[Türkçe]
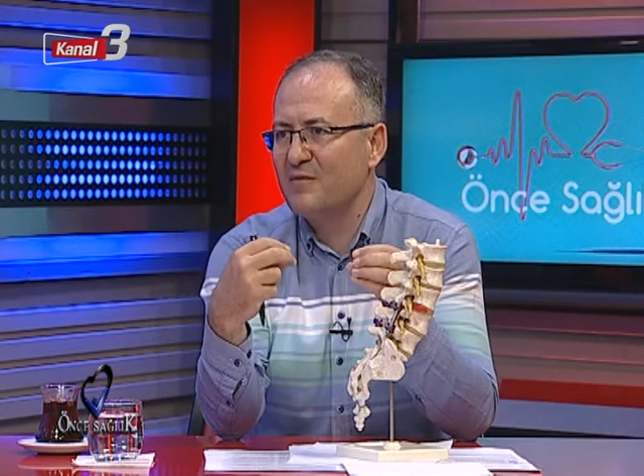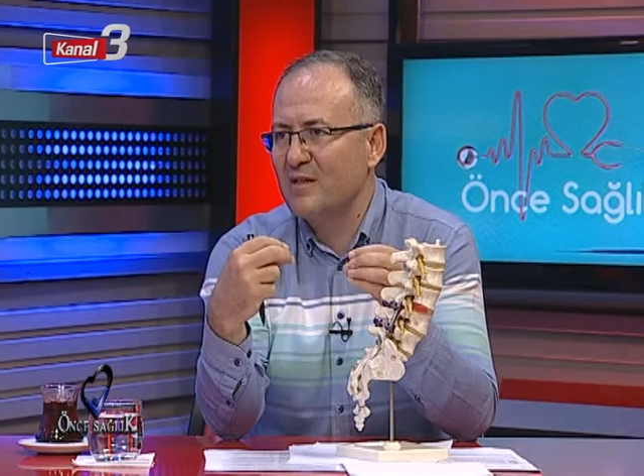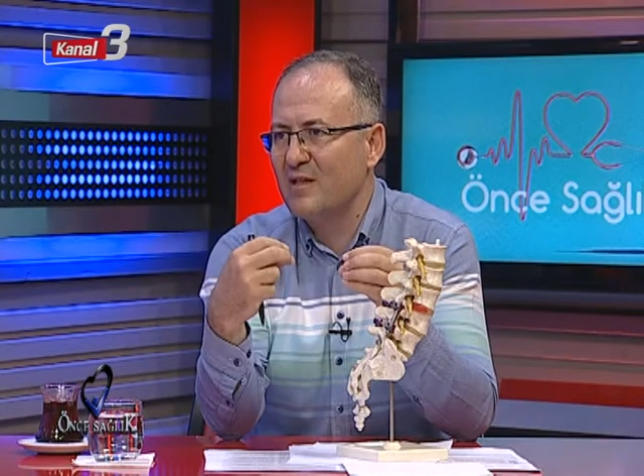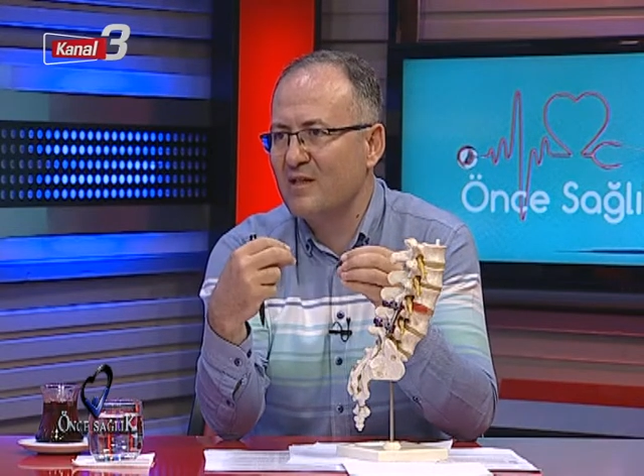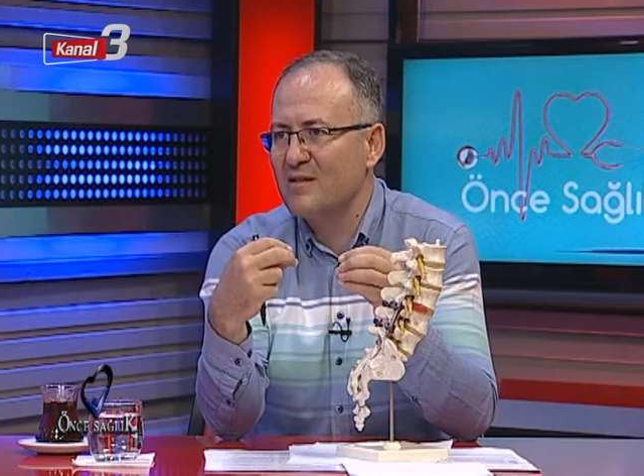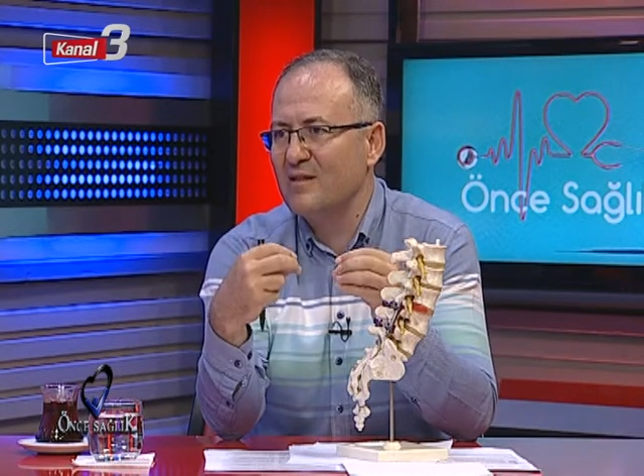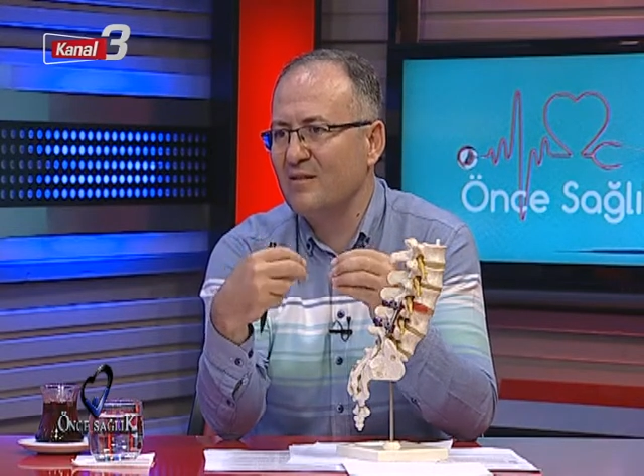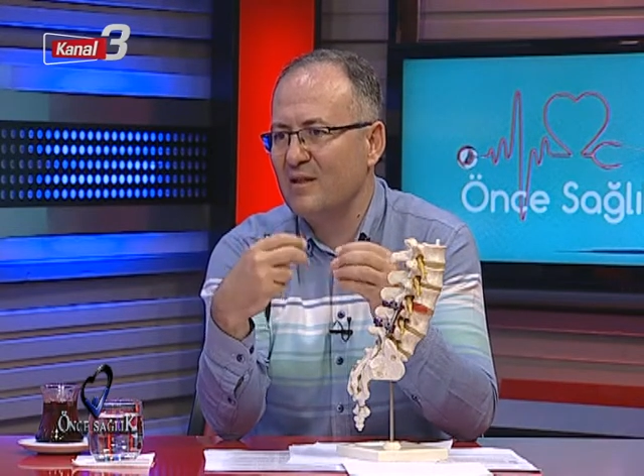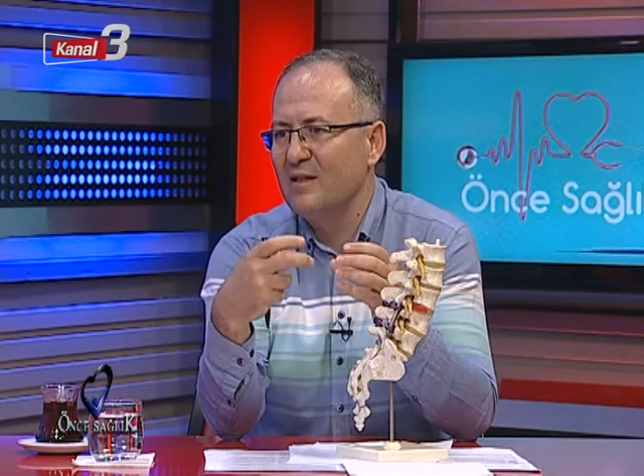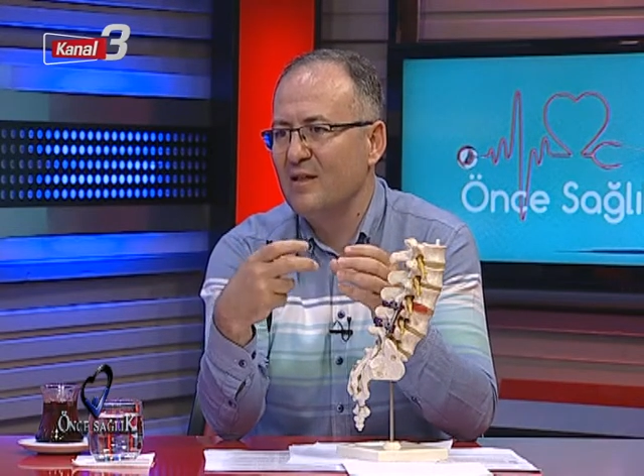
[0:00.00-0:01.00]

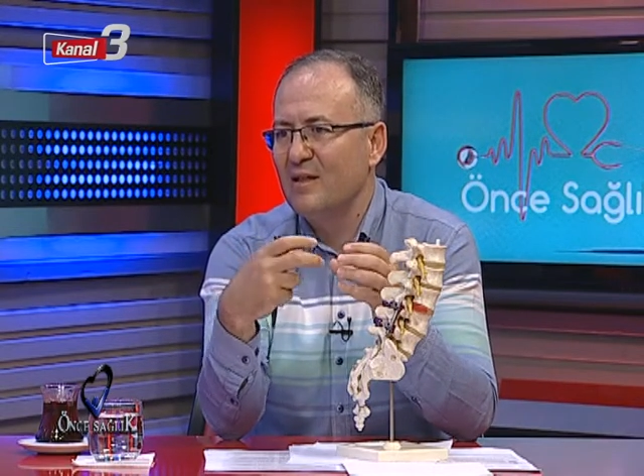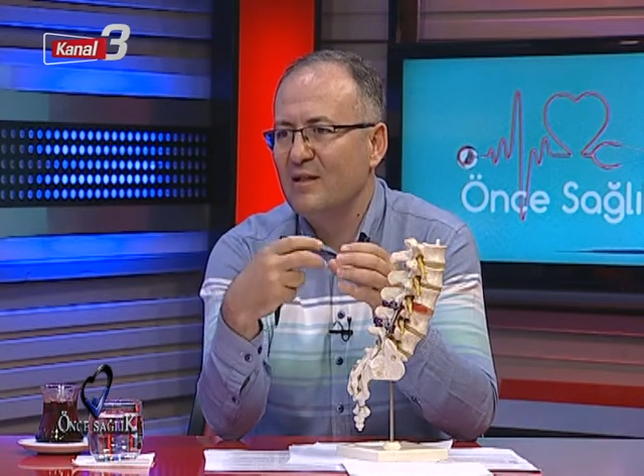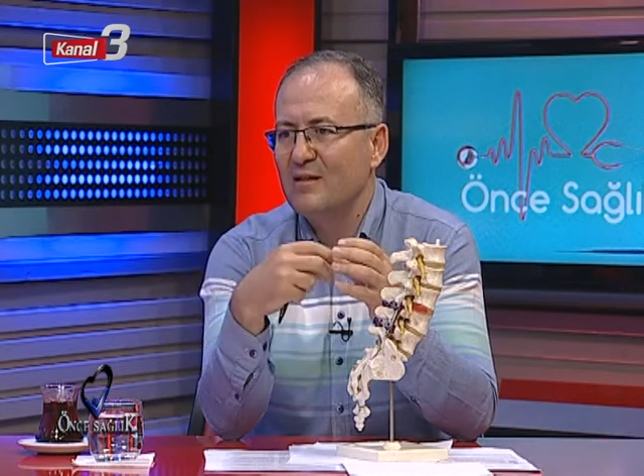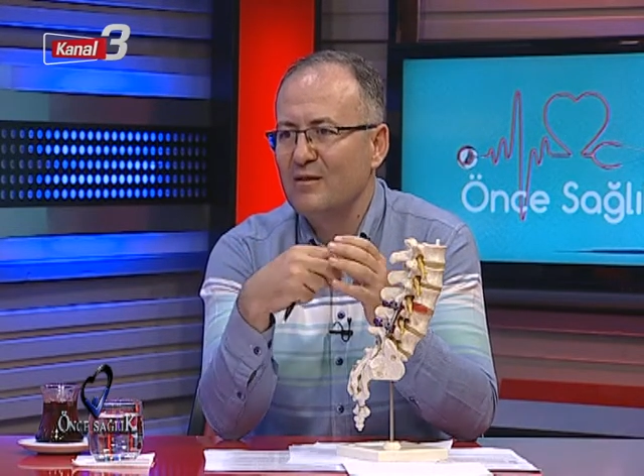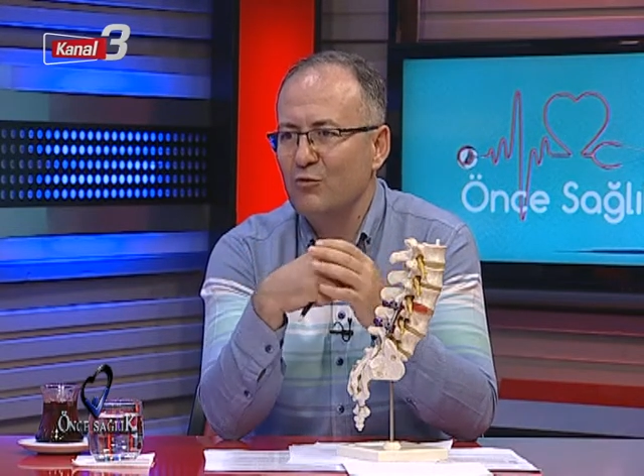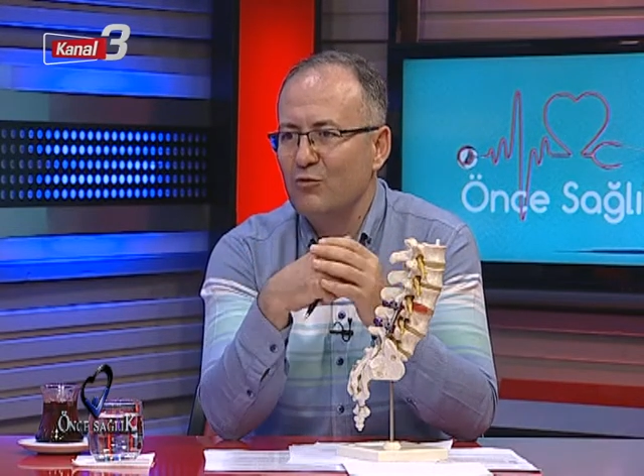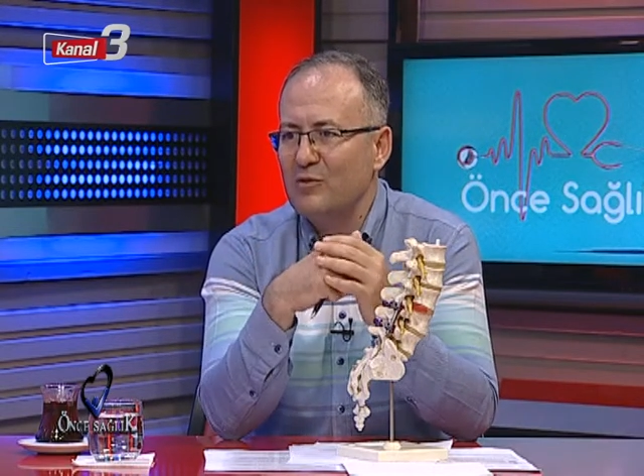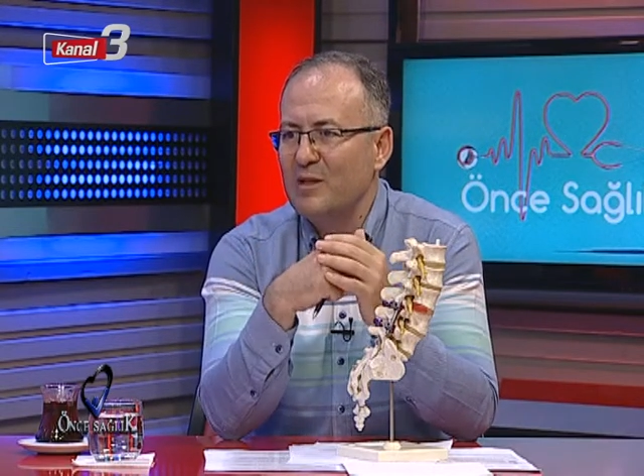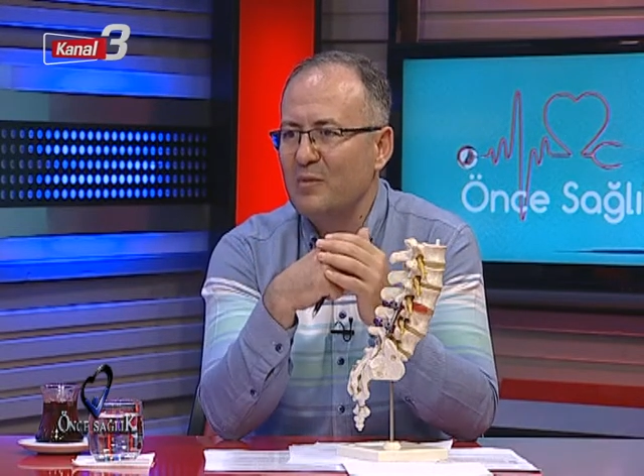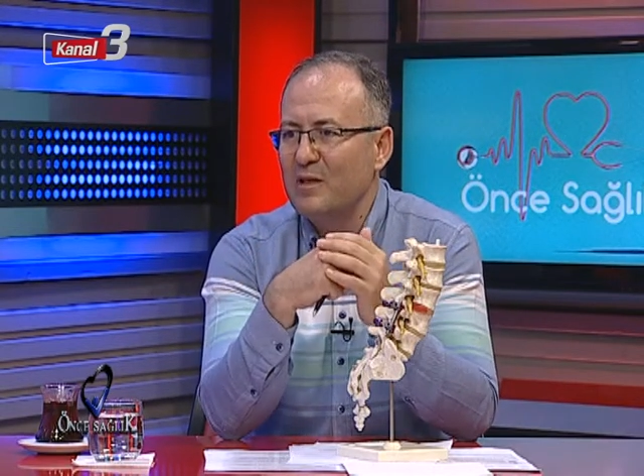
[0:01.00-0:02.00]
frekanslarıyla e,
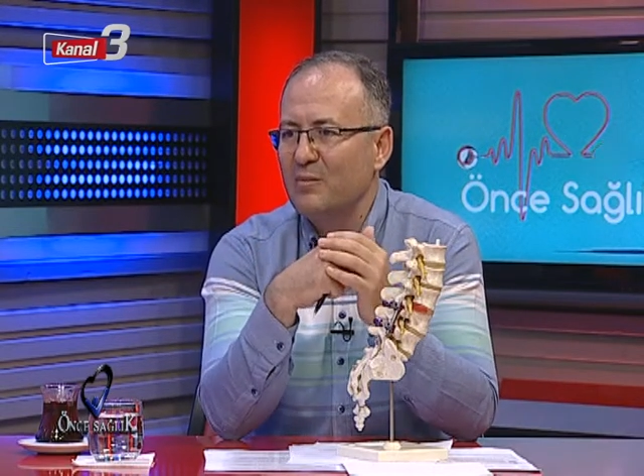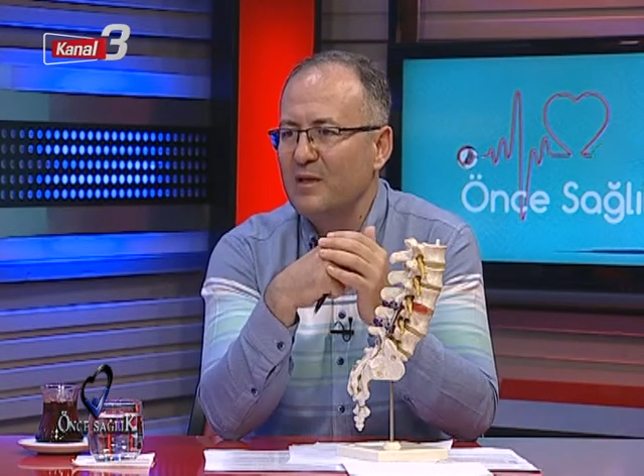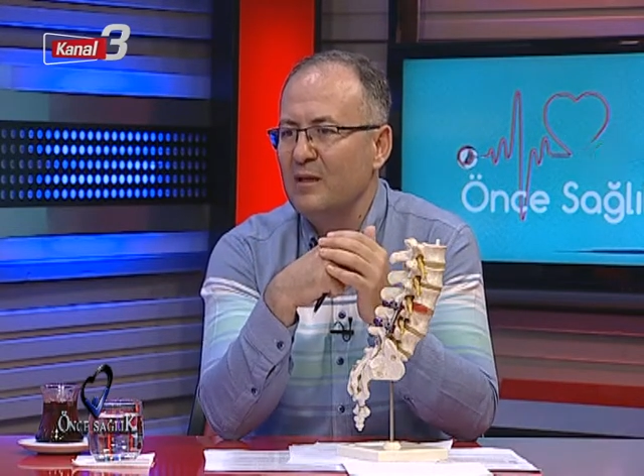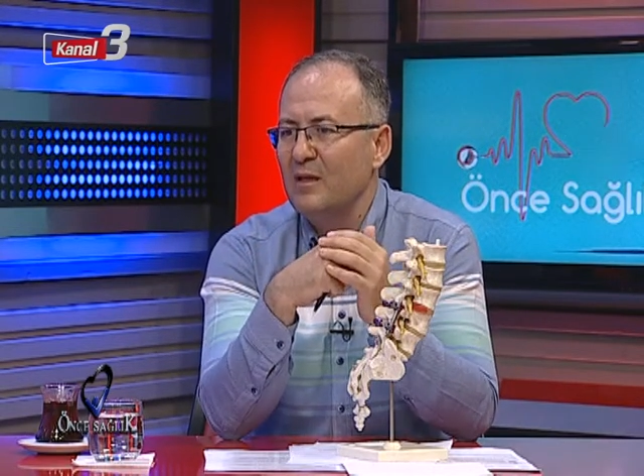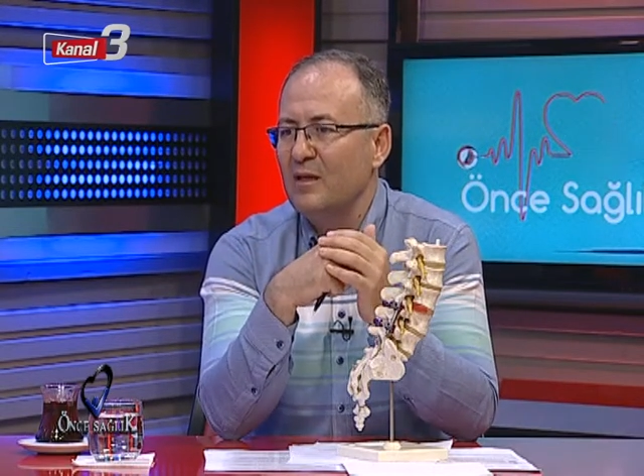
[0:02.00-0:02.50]
görüntüleme yapan.